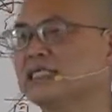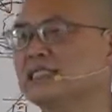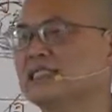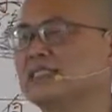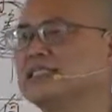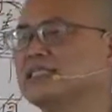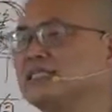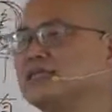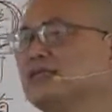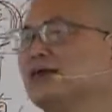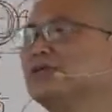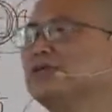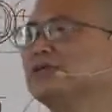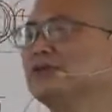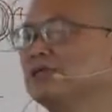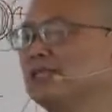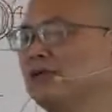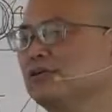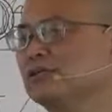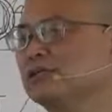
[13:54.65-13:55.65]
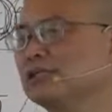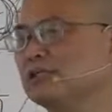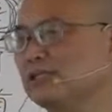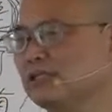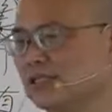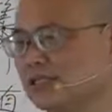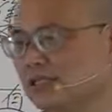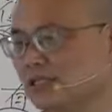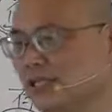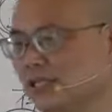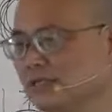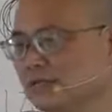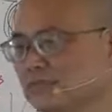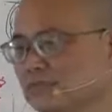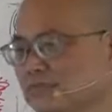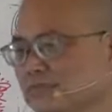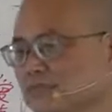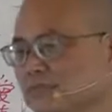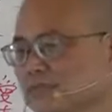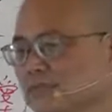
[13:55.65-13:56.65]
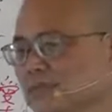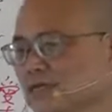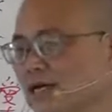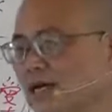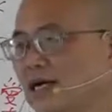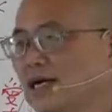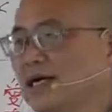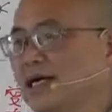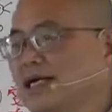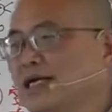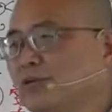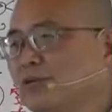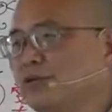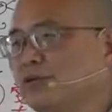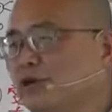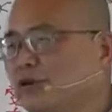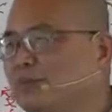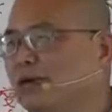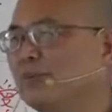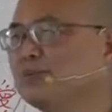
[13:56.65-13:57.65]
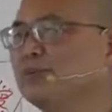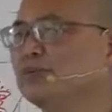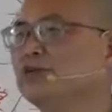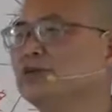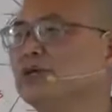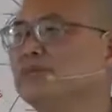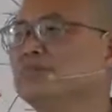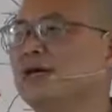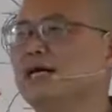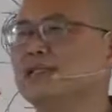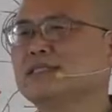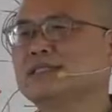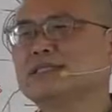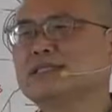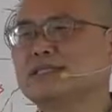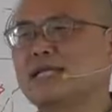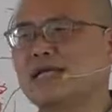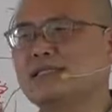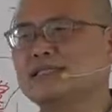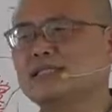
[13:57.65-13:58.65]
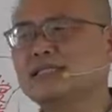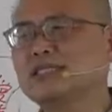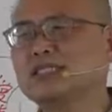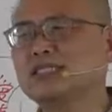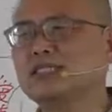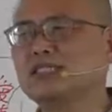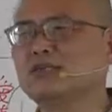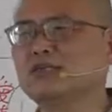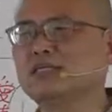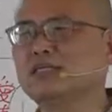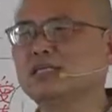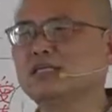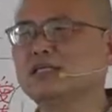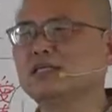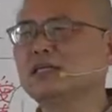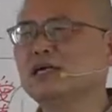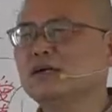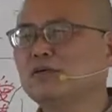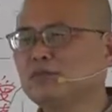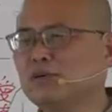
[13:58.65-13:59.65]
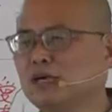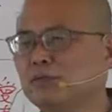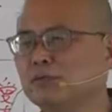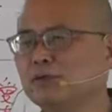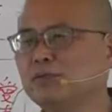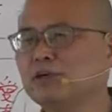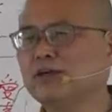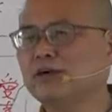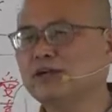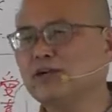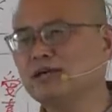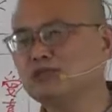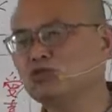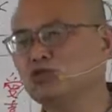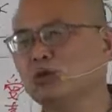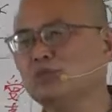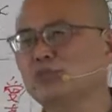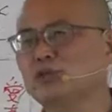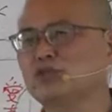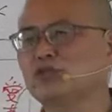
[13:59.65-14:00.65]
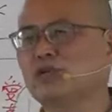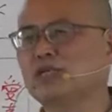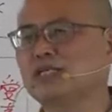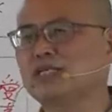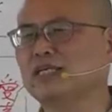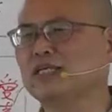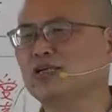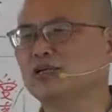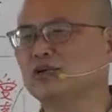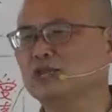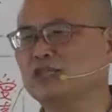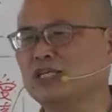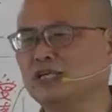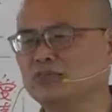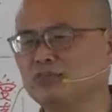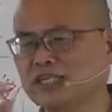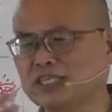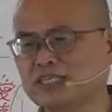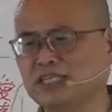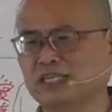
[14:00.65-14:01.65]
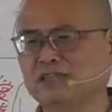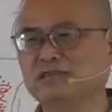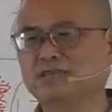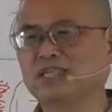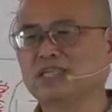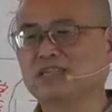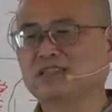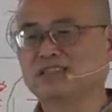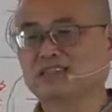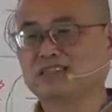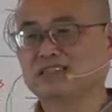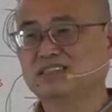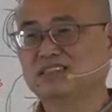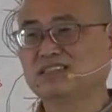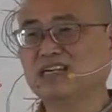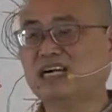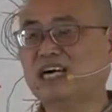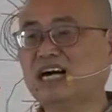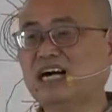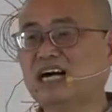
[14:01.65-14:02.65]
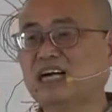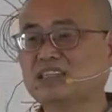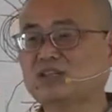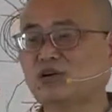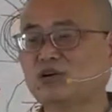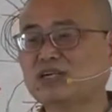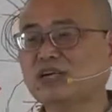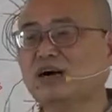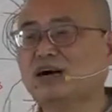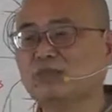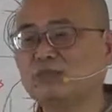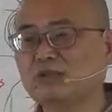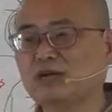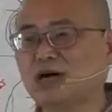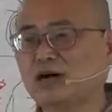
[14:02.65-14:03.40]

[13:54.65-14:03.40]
你升到六道的是隐业，啊，那么圆满不圆满，是男的是女的，漂不漂亮，庄不庄严，有钱没钱，啊，头脑好不